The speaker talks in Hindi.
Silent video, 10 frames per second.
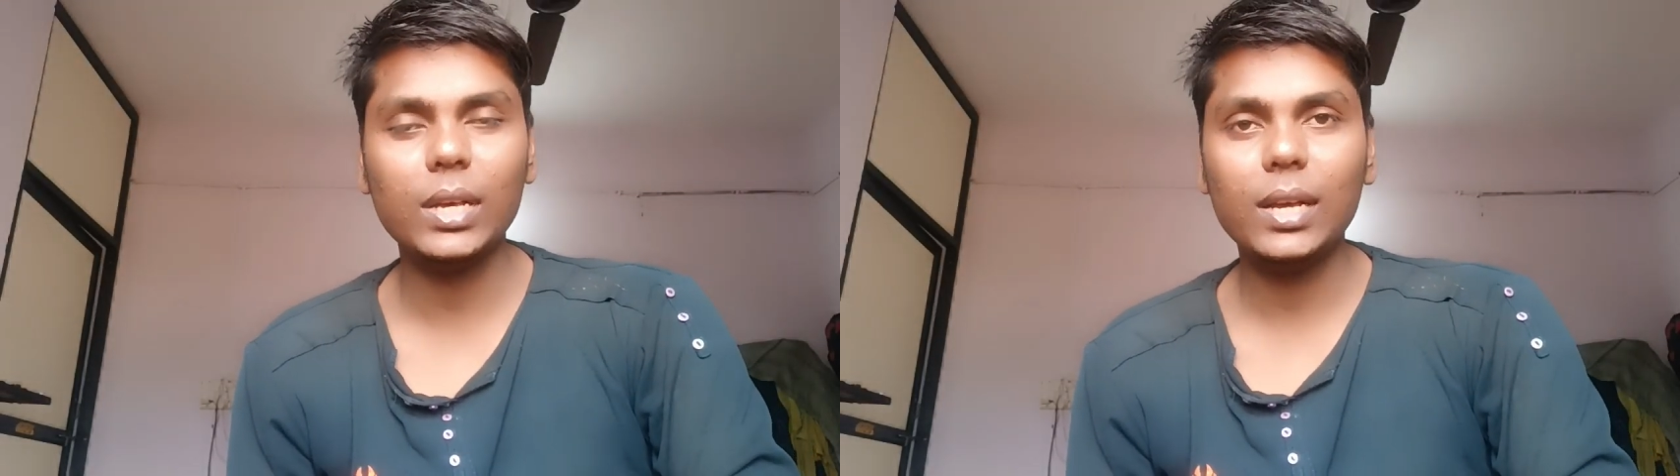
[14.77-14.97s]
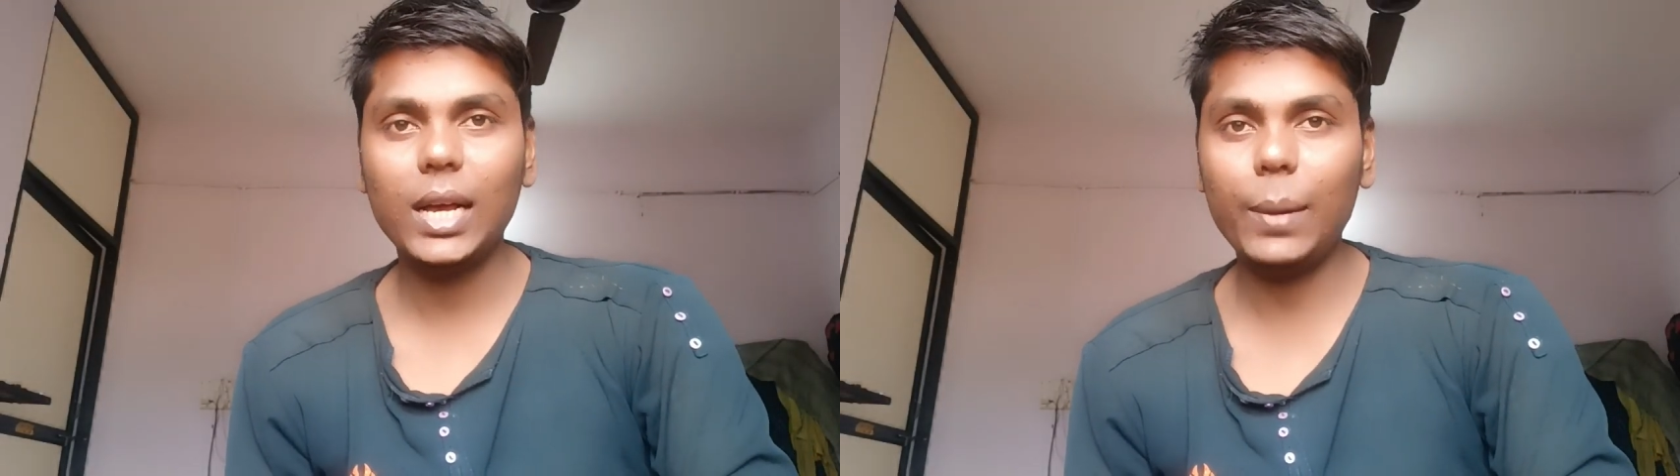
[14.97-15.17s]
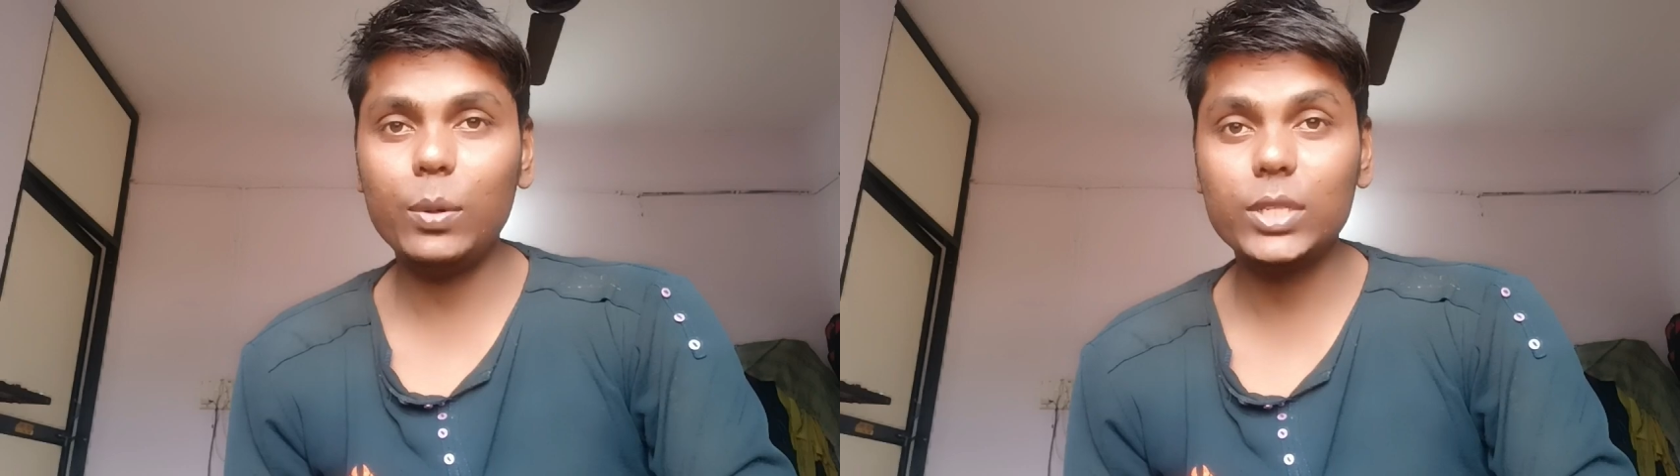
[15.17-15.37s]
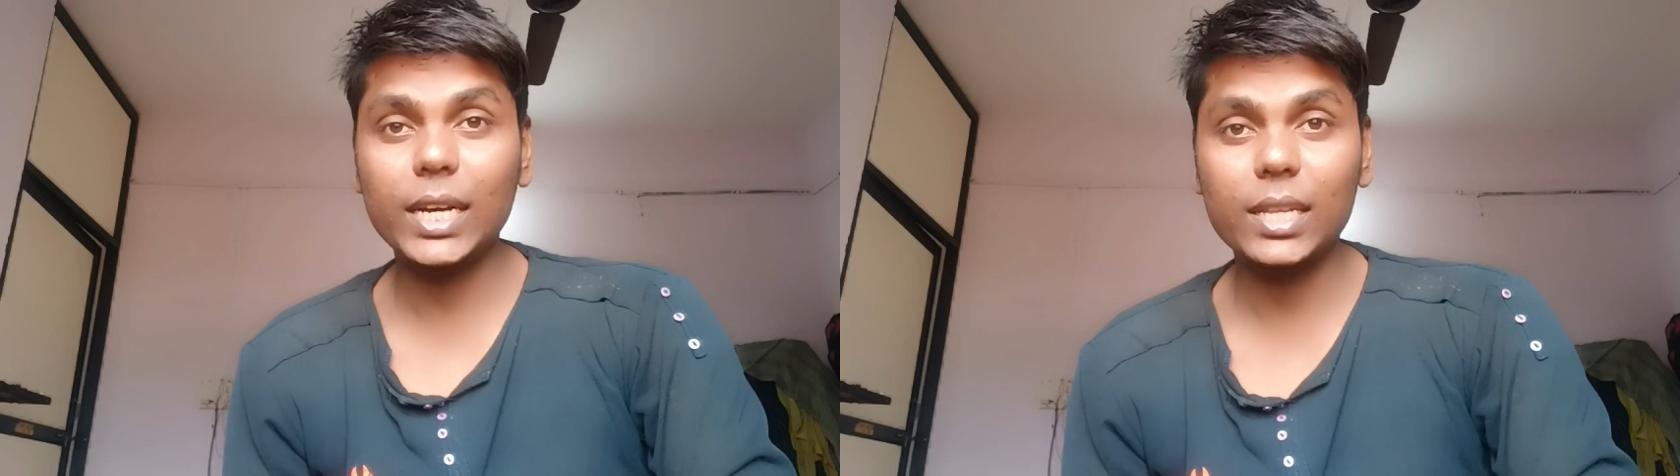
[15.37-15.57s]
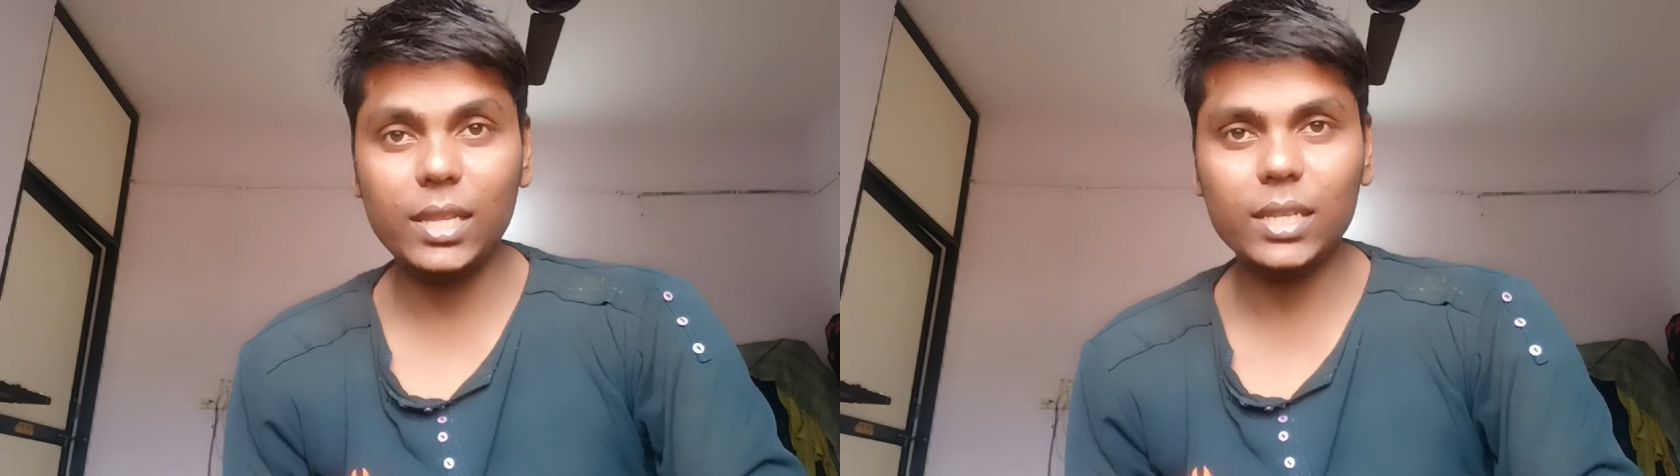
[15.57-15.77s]
आप लोग
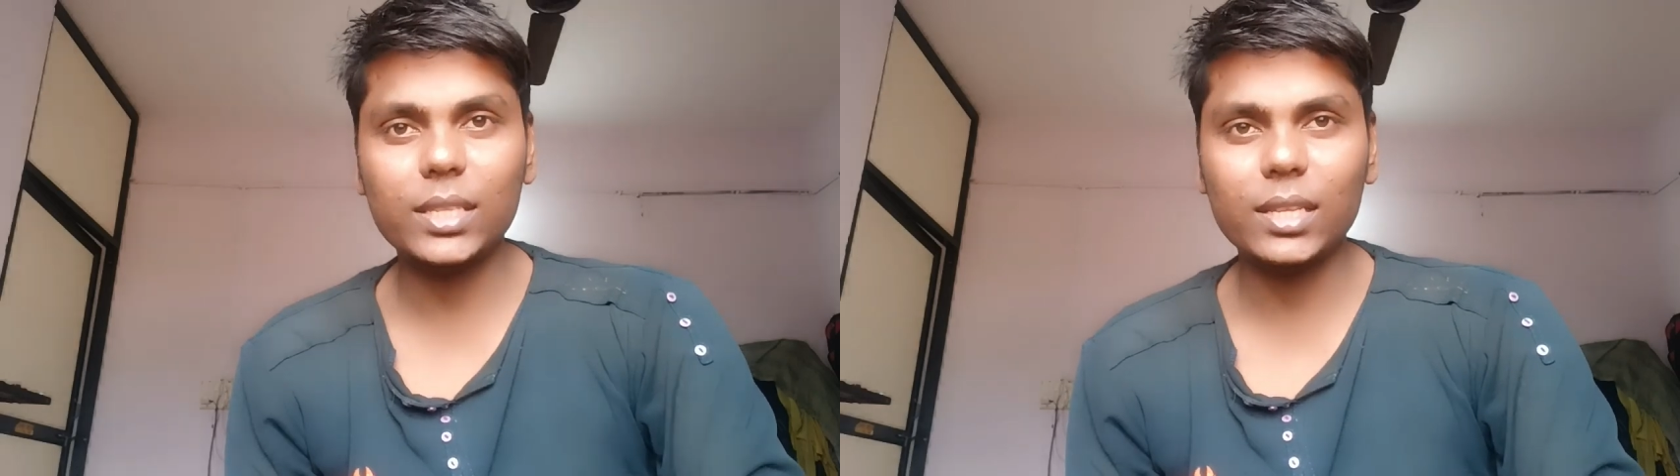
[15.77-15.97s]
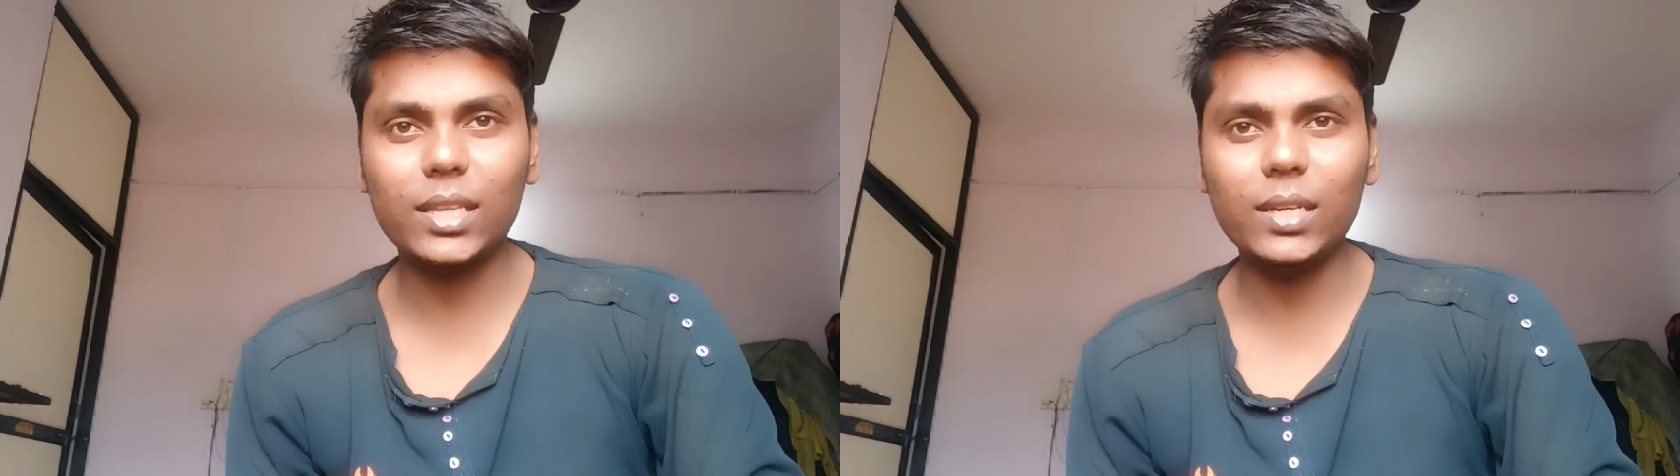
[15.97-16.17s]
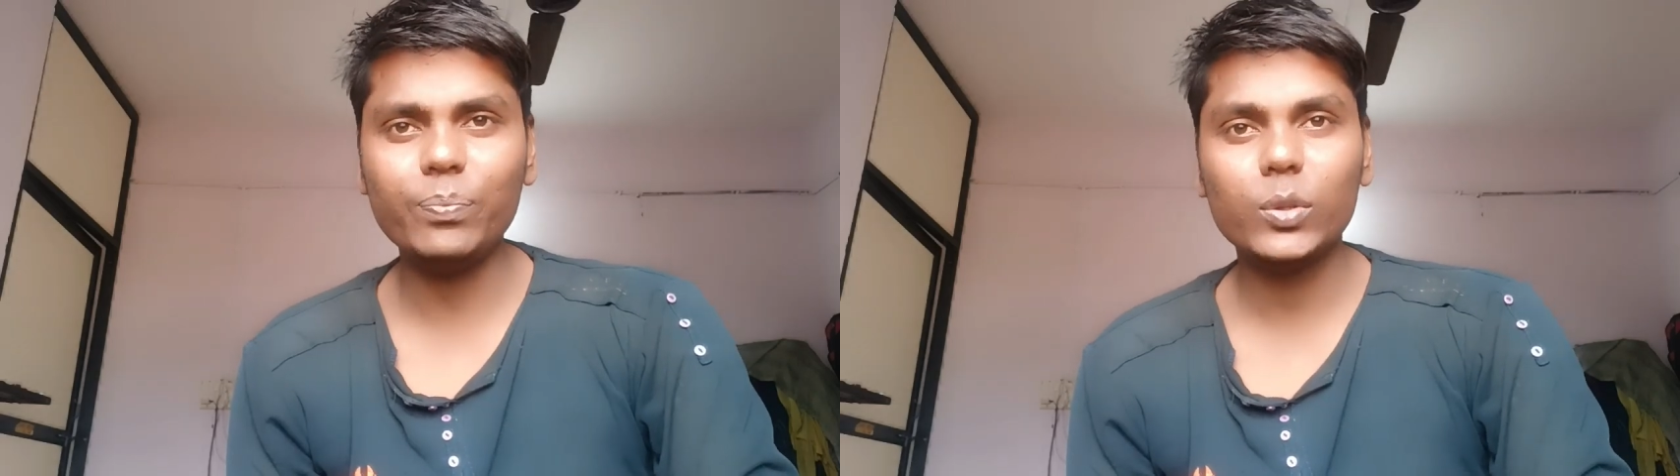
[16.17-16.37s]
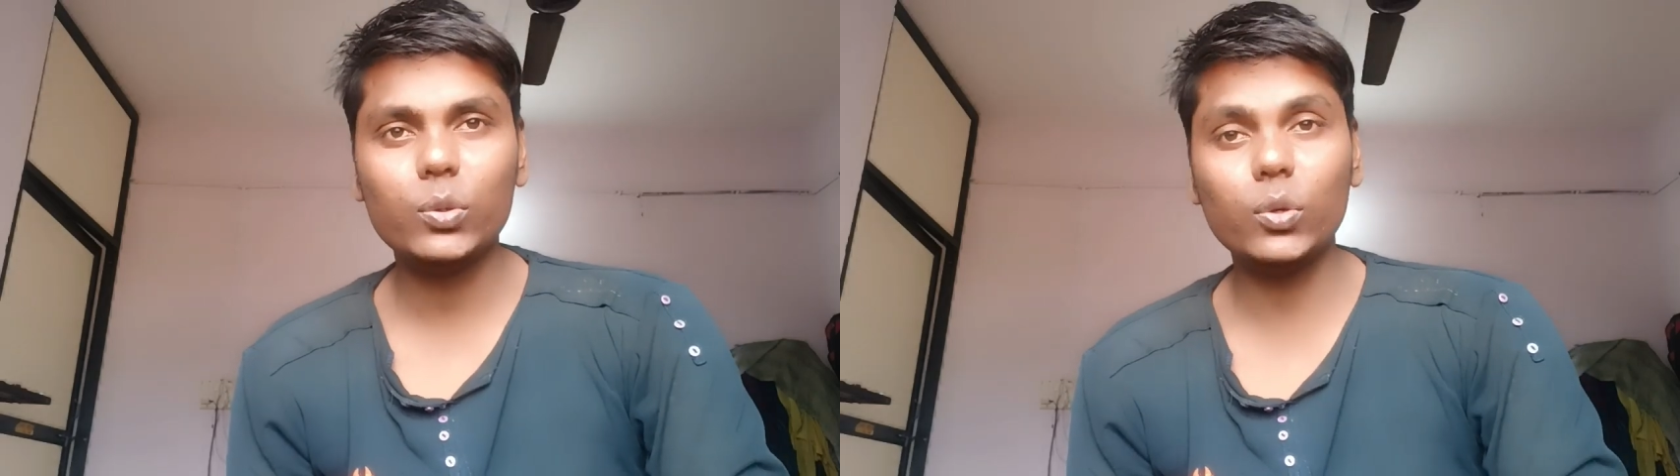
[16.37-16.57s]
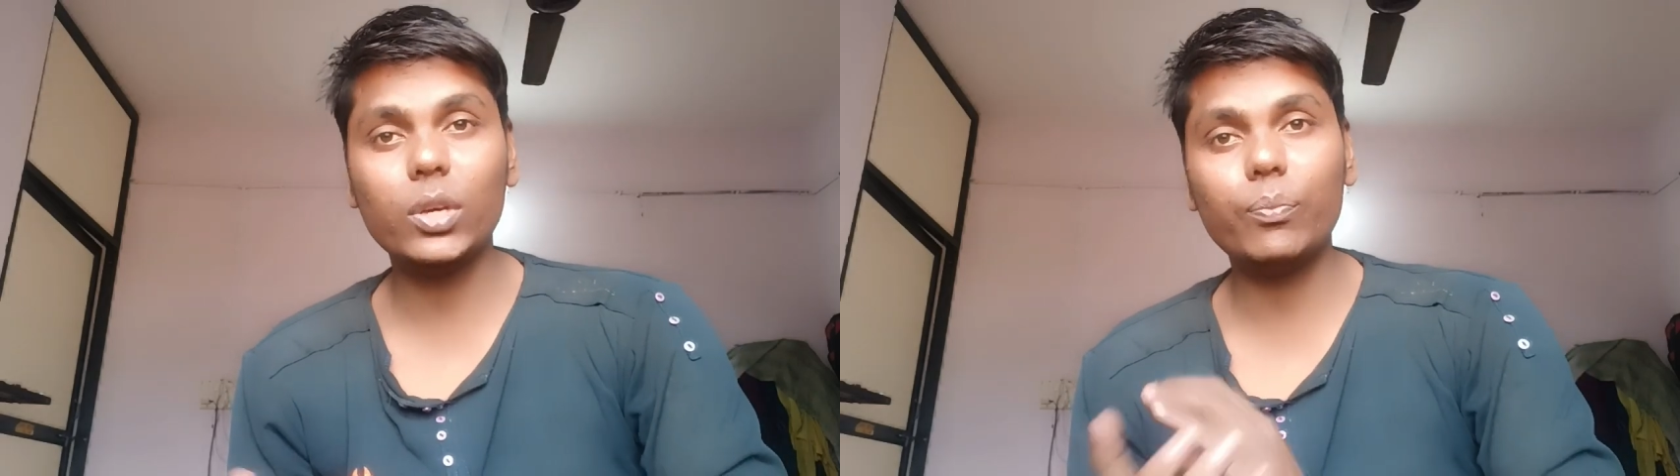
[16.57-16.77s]
जाके देख सकते हैं
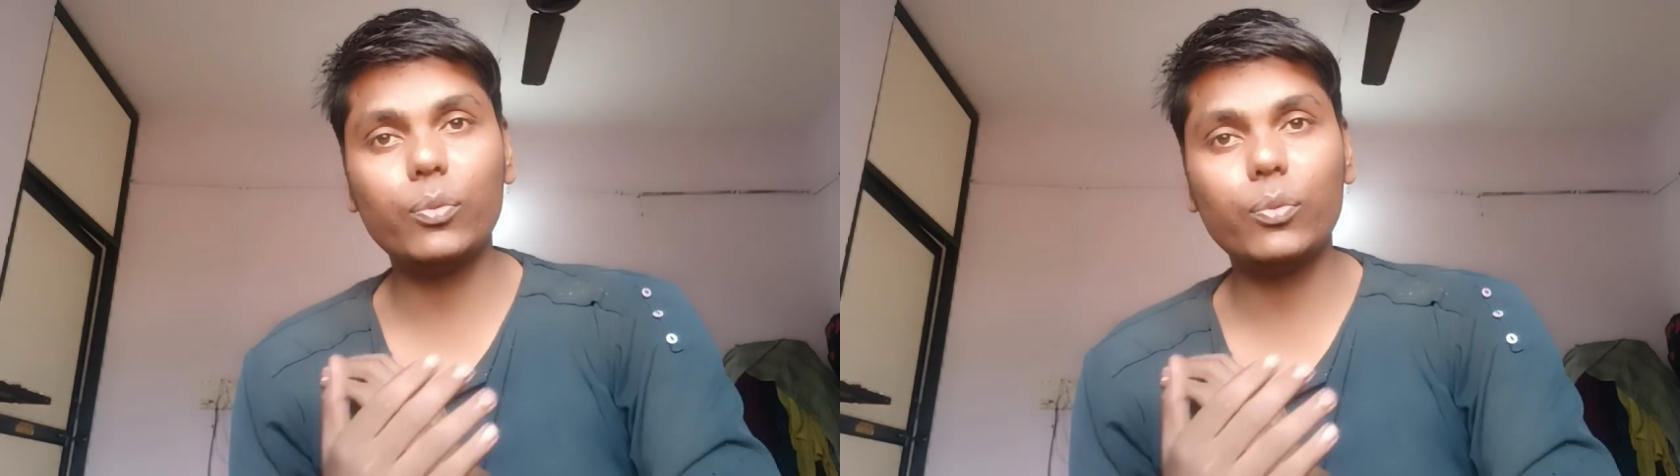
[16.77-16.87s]
जो कि